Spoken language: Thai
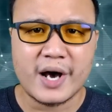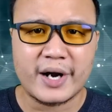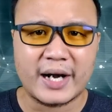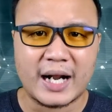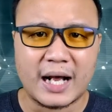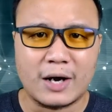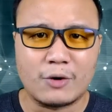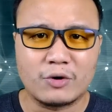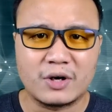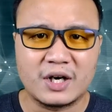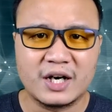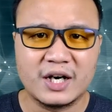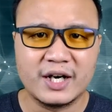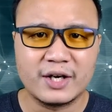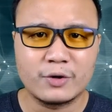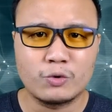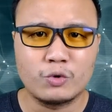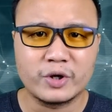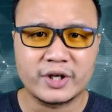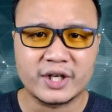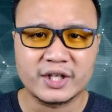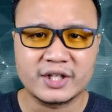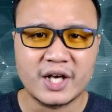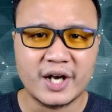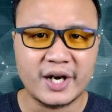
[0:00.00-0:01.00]
เราเคย
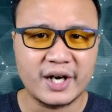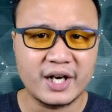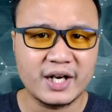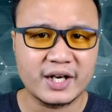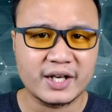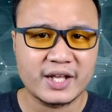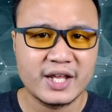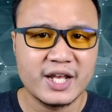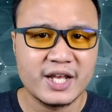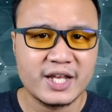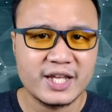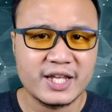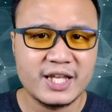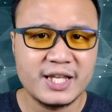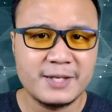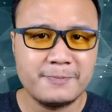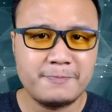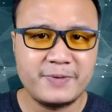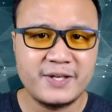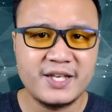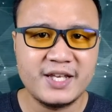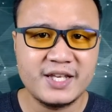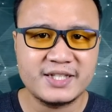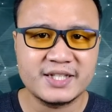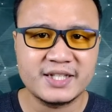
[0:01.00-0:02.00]
คุยกันเรื่อง
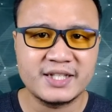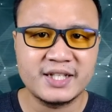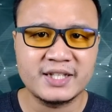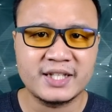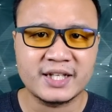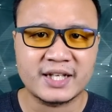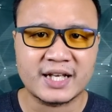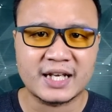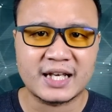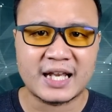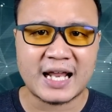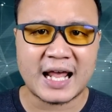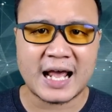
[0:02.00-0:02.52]
epigenetic กัน